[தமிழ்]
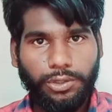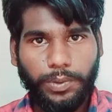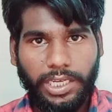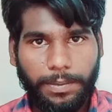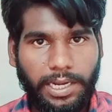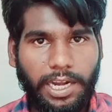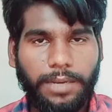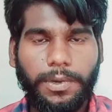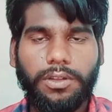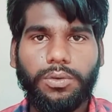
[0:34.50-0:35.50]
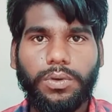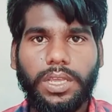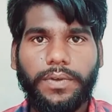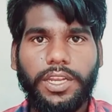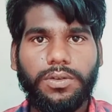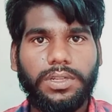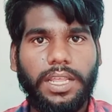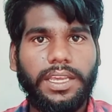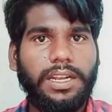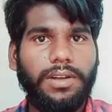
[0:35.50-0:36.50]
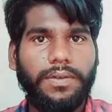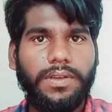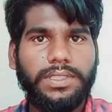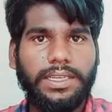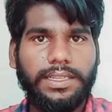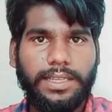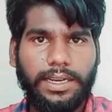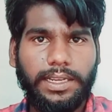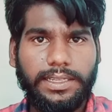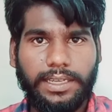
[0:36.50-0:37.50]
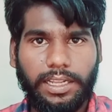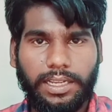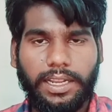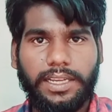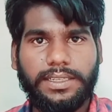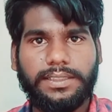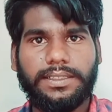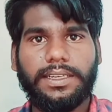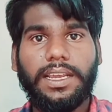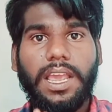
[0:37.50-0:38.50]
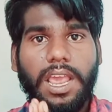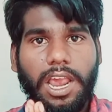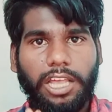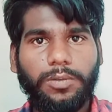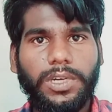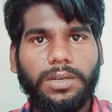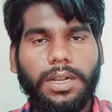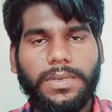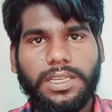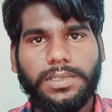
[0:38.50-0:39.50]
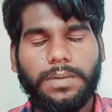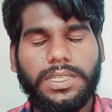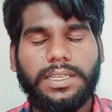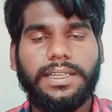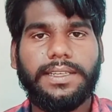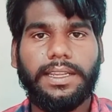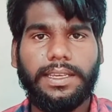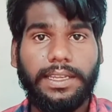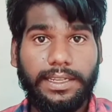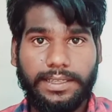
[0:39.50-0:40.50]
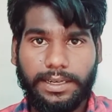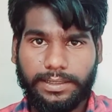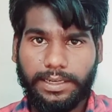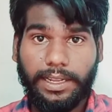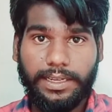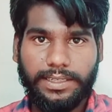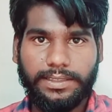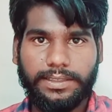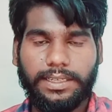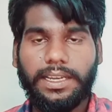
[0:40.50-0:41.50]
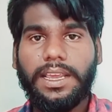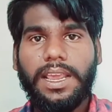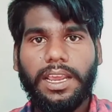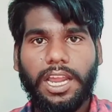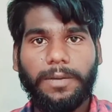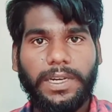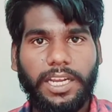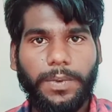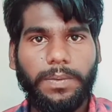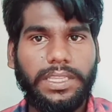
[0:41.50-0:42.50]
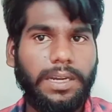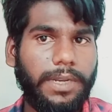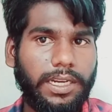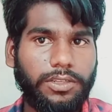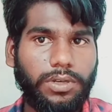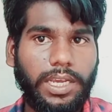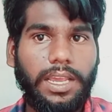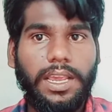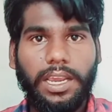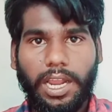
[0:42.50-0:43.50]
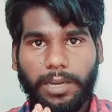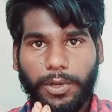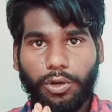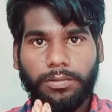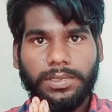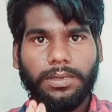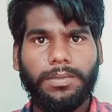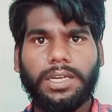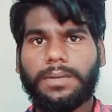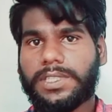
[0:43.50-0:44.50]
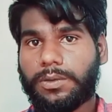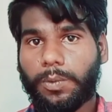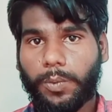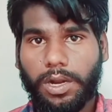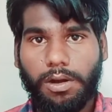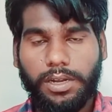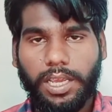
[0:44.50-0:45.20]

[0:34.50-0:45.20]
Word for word: யூஸ் பண்ணிங்க அப்படின்னா கண்டிப்பாக வந்து உங்களுடைய வீடியோ வந்து அதிக லெவலில் வியூஸ் இன்க்ரீஸ் ஆகிற இன்க்ரீஸ் ஆகிறதுக்கு நிறைய சான்சஸ் இருக்குது அது மட்டும் இல்லாமல் சப்ஸ்கிரைபர்ஸ் இங்கிலீஷ் ஆகிற இங்கிலீஷ் ஆகிறதுக்கு நிறைய சான்சஸ் இருக்குது கண்டிப்பாக ட்ரை பண்ணி பார்த்துட்டு எப்படி இருக்குன்னு சொல்லுங்கள் கண்டிப்பாக யூடியூப் சொந்தமான டிப்ஸ்க்கும் அப்புறம் ஆல்